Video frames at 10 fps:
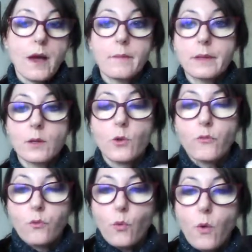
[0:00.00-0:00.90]
avec le
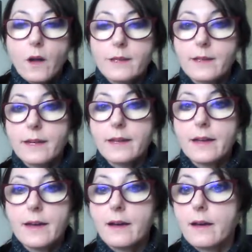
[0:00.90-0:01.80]
froid
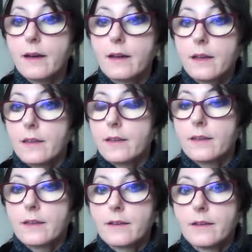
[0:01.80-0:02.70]
canard
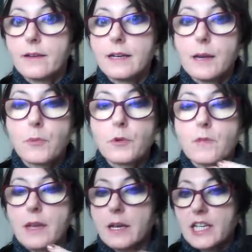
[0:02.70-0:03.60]
et euh, la peau
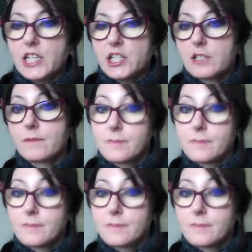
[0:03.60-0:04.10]
devient rêche.